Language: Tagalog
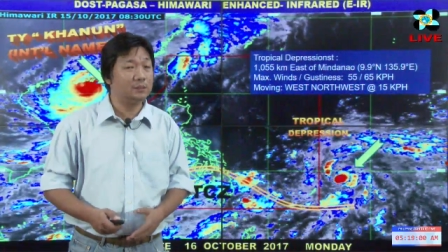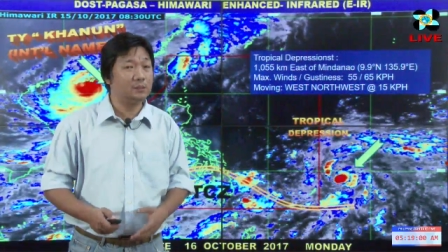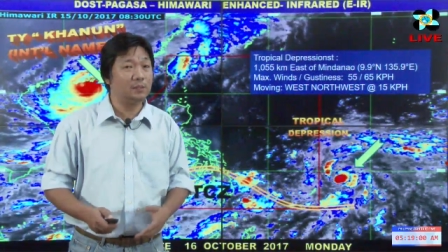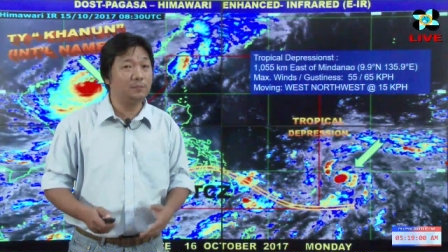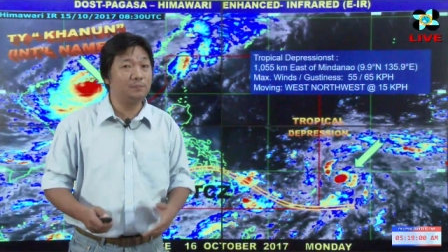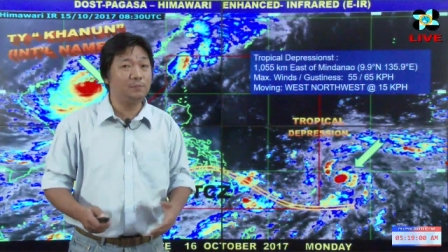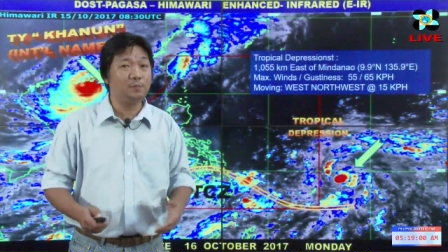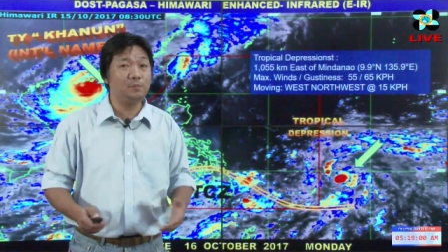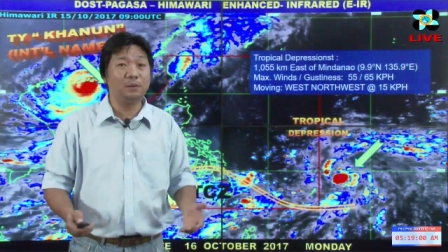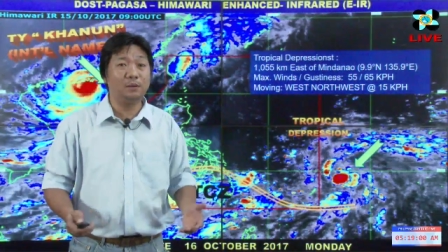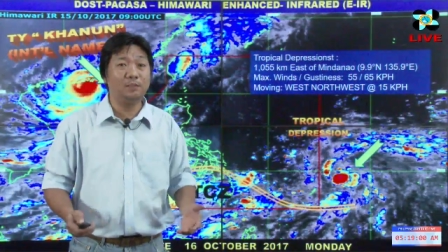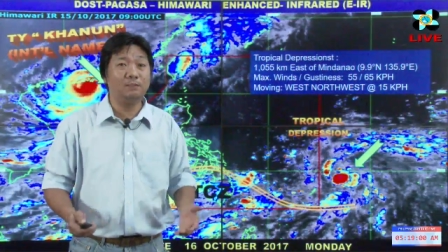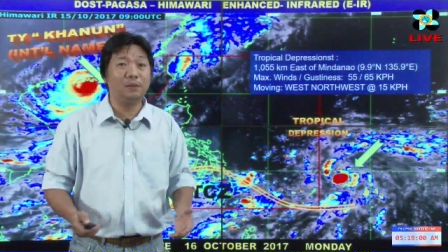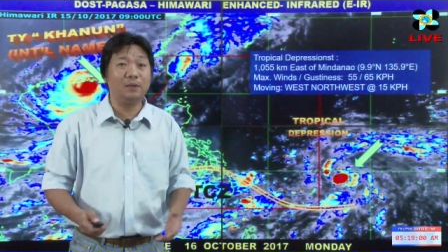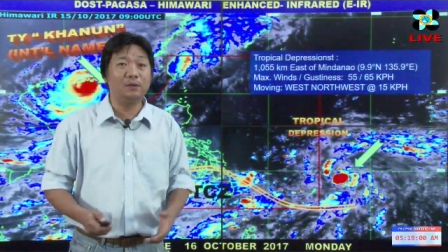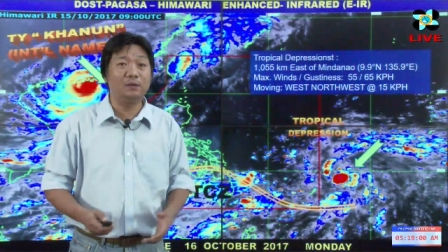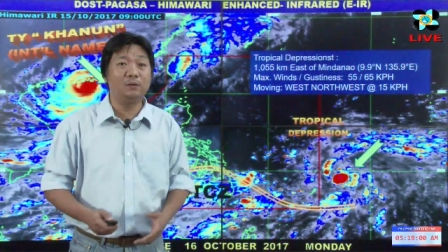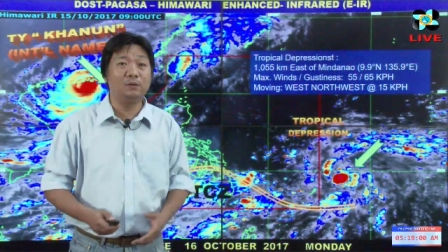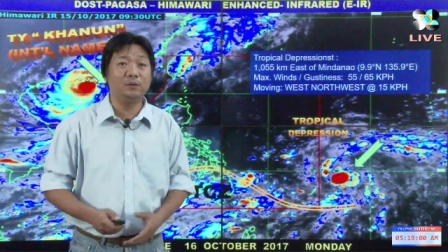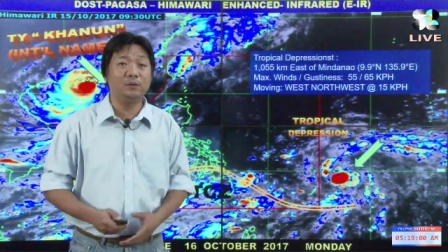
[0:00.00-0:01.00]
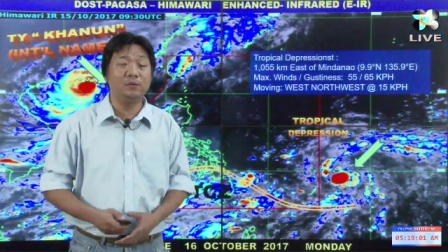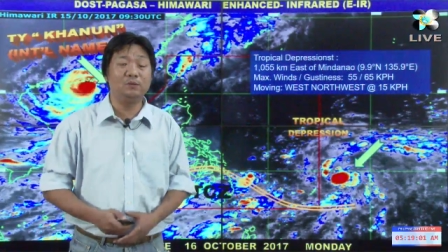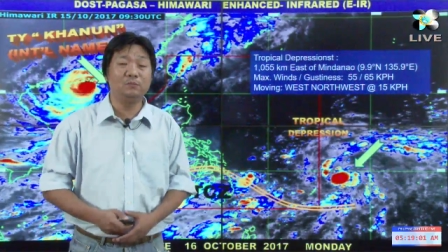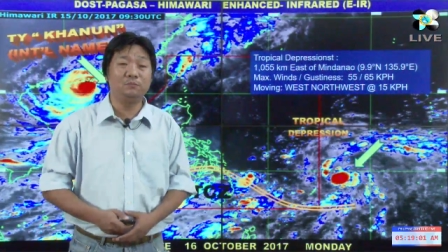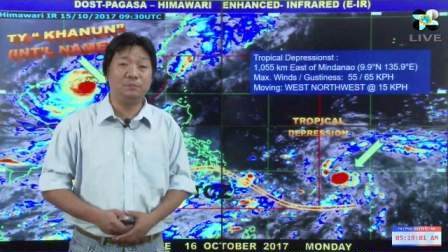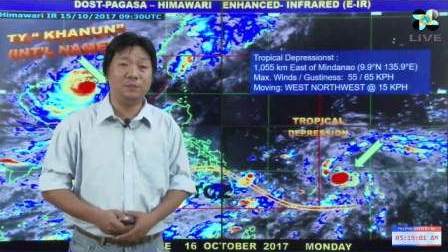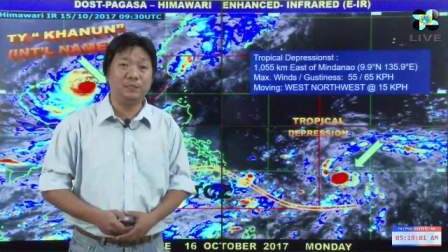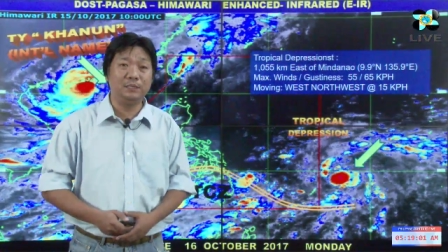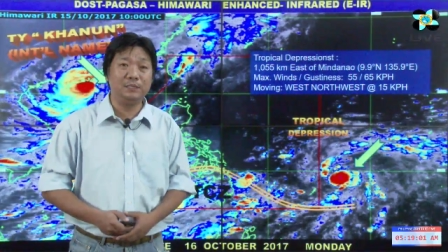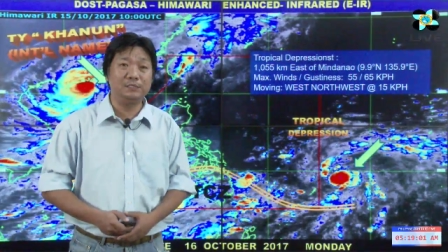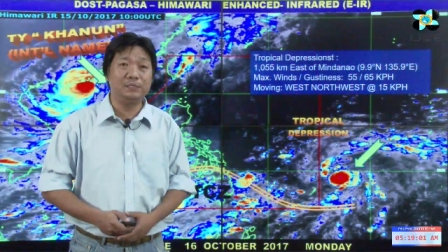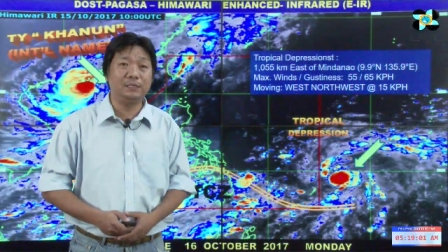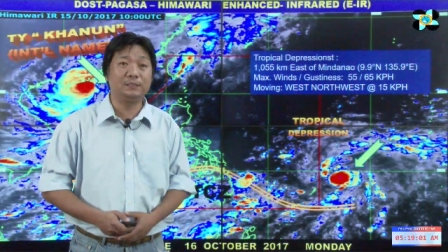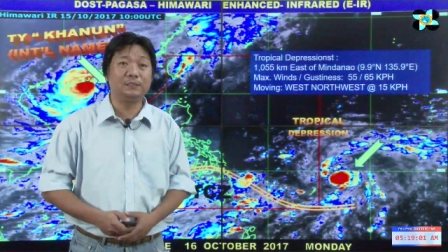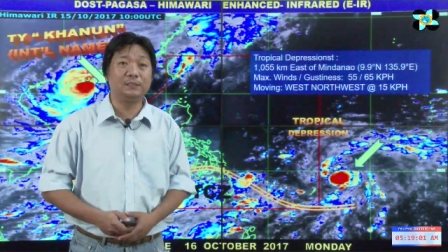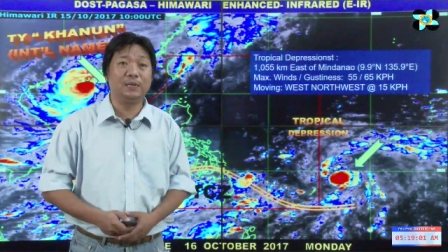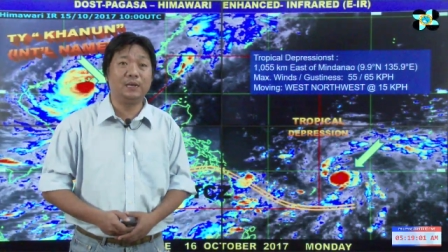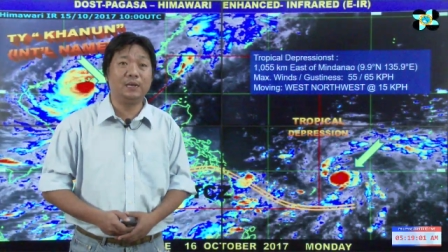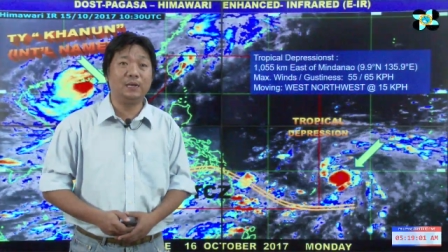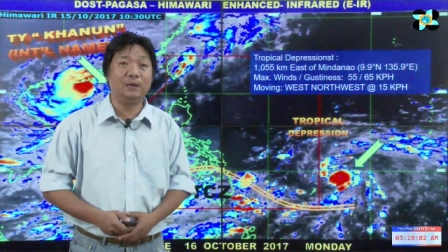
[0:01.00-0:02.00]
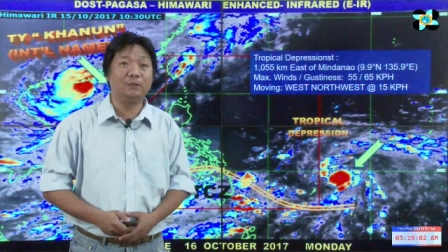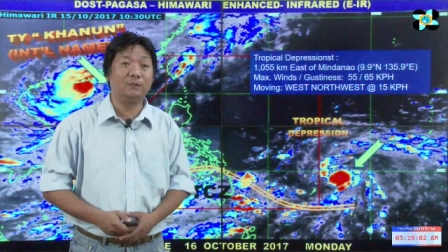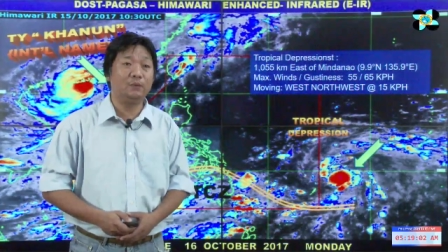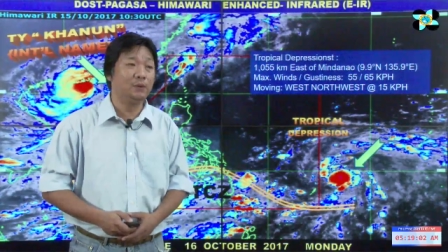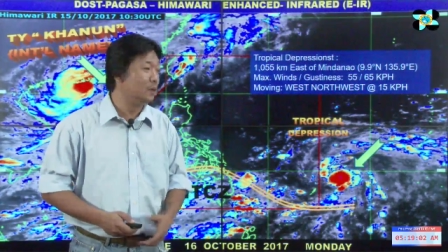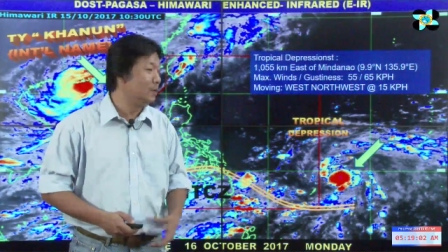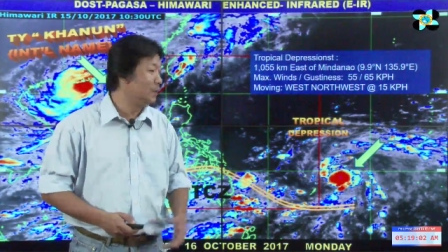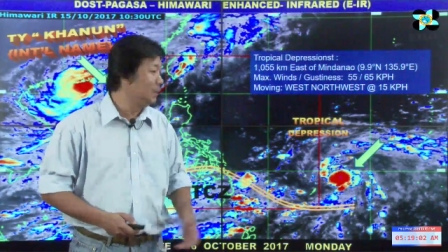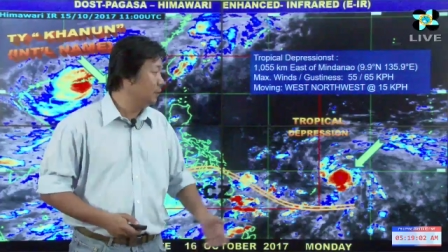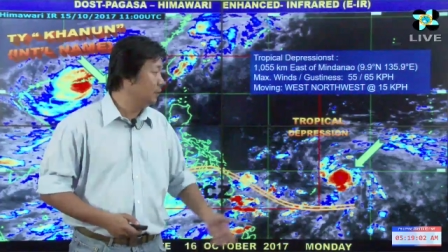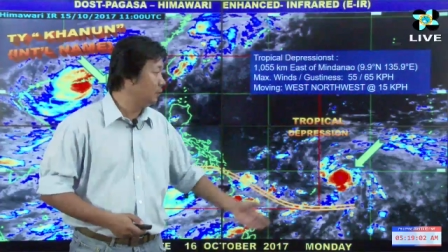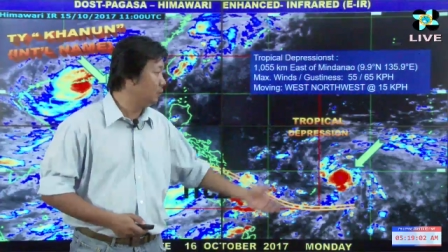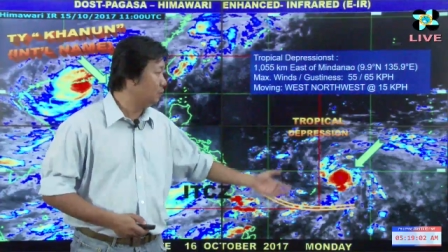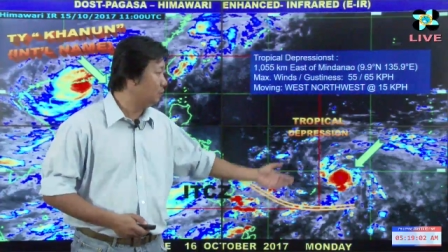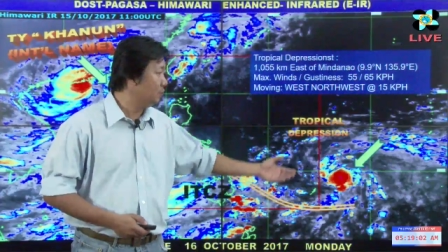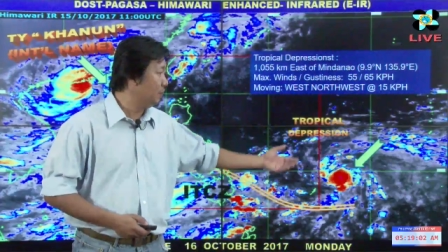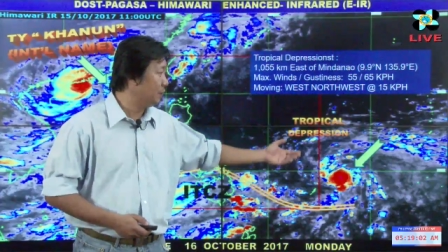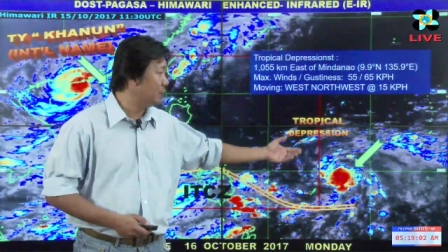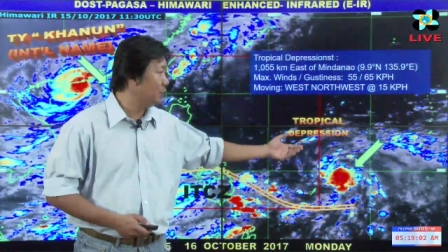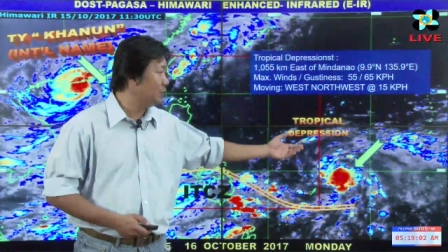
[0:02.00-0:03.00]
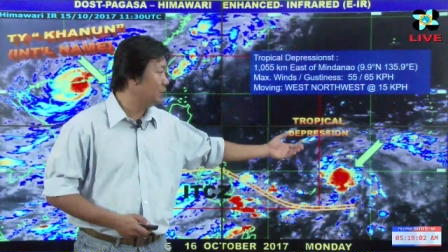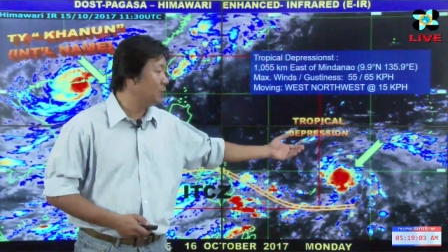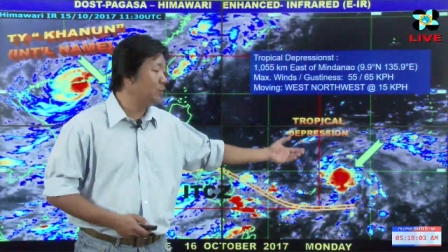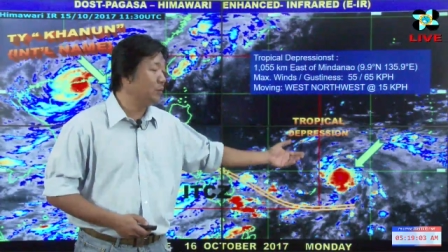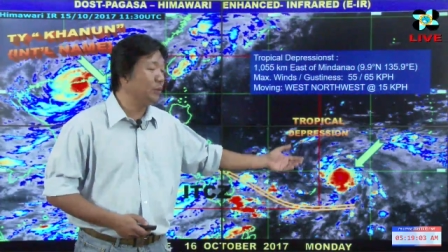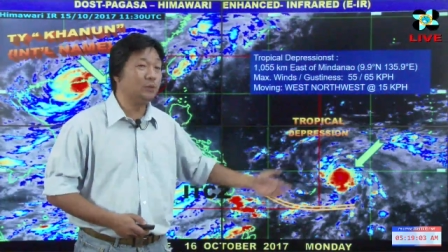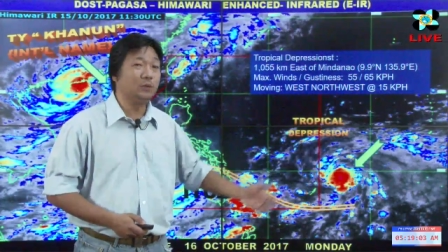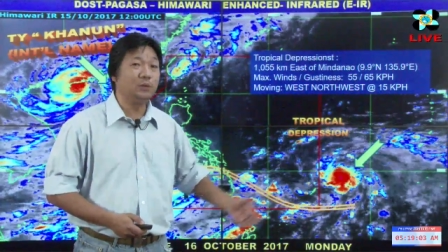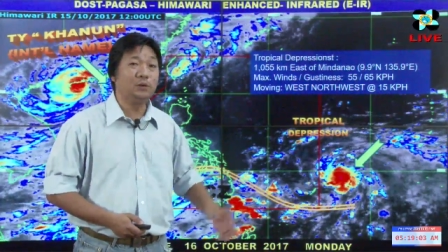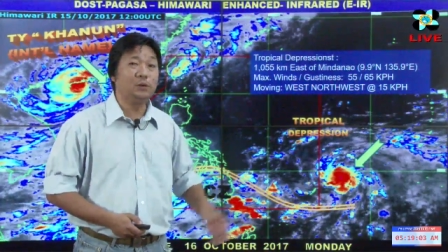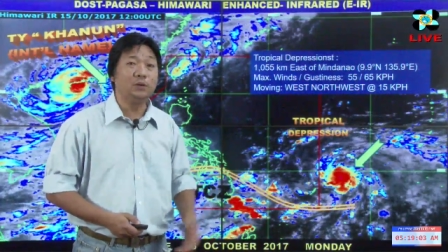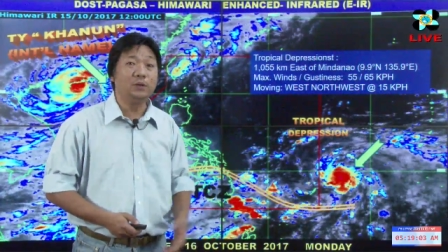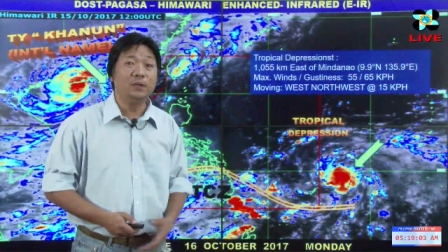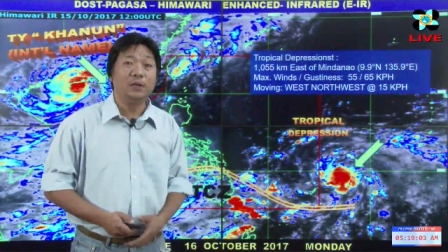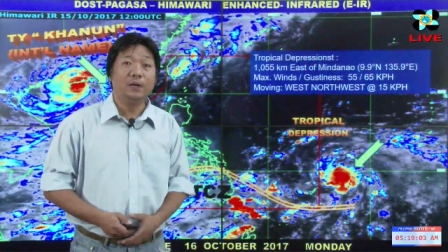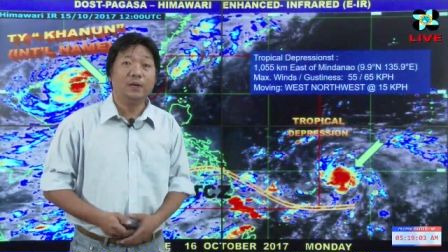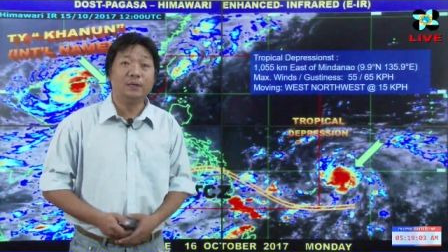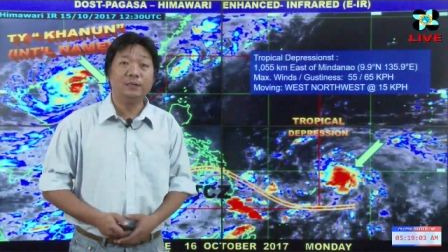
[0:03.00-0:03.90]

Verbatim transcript: Kung so, hindi po magbabago itong bilis at galaw nitong bagyo pong ito,